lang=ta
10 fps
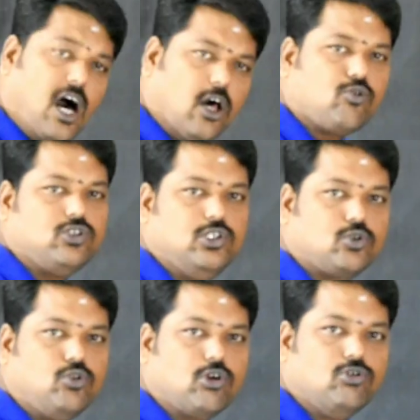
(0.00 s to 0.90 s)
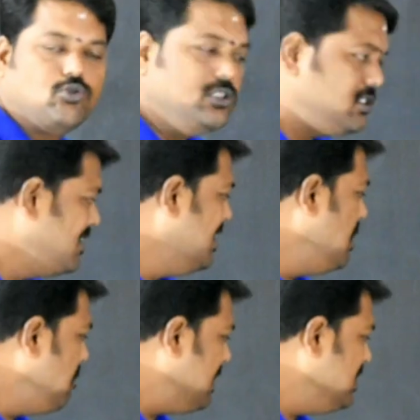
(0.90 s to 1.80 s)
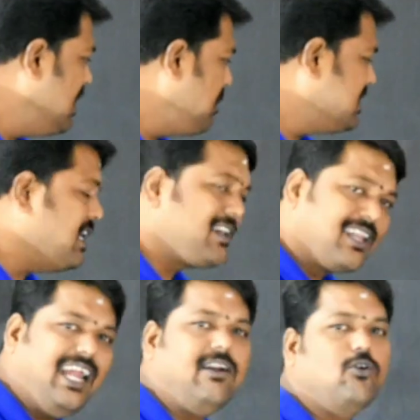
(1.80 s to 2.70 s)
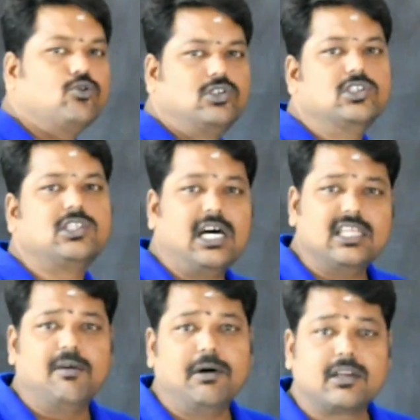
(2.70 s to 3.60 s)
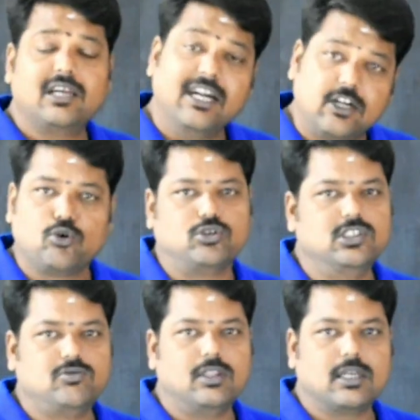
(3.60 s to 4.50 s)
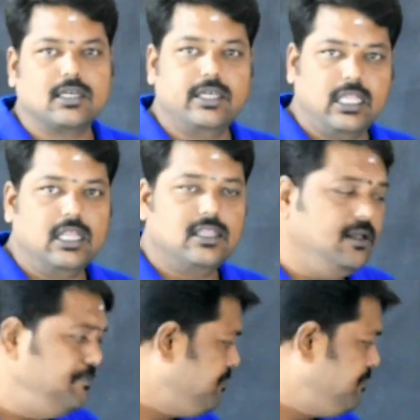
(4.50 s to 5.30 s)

ஆறு கொஸ்டின்ஸ் கொடுத்துருக்கோம் ஸ்டூடெண்ட்ஸ் பட் இதில் பார்த்தீங்கன்னா கிரியேட்டிவ் கொஸ்டின்ஸ் தான் அதிகமாக இருக்குது எட்டு கொஸ்டின்ஸ் வந்திருக்கு இதுலேருந்து